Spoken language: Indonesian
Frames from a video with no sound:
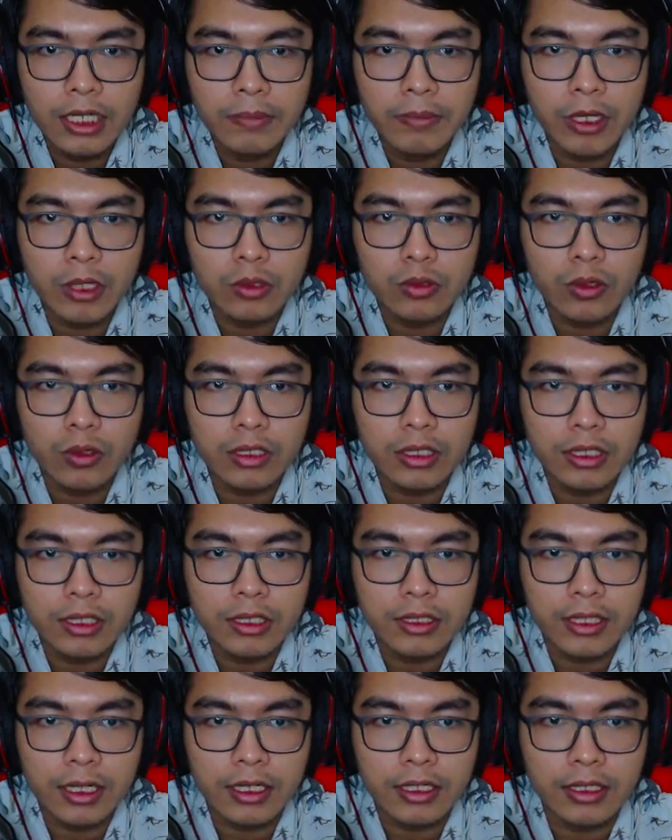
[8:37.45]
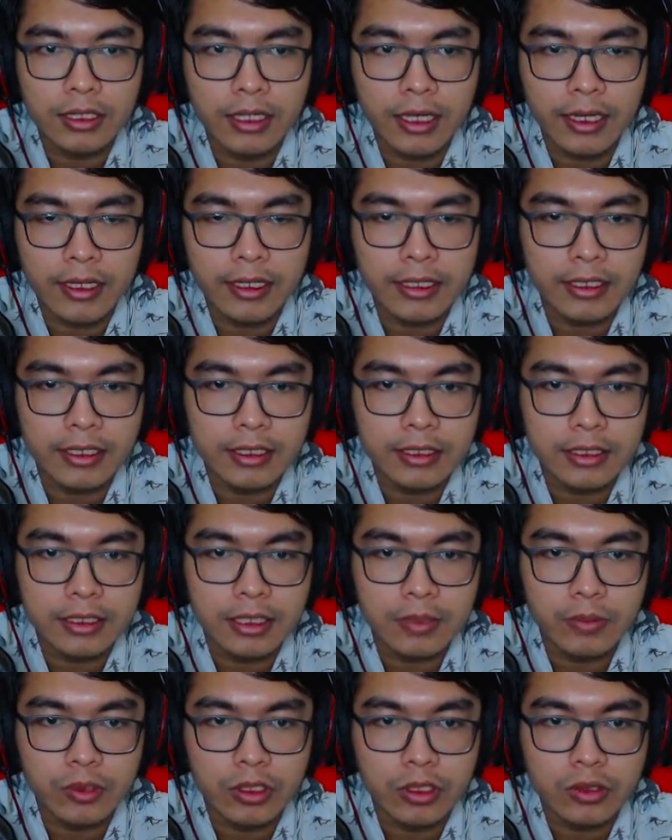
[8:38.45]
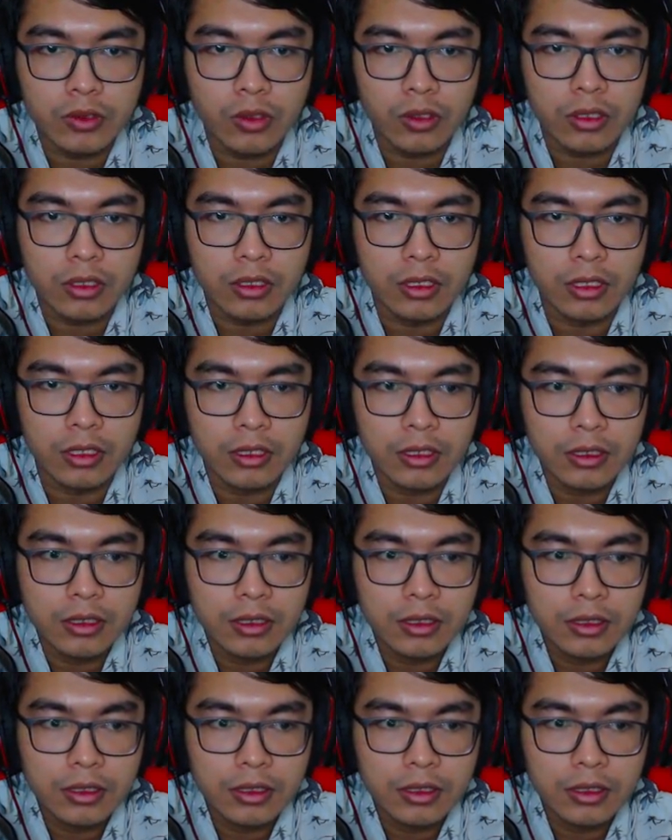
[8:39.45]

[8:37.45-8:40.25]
ini bantuan kita nih. Akhirnya kita punya squad nih.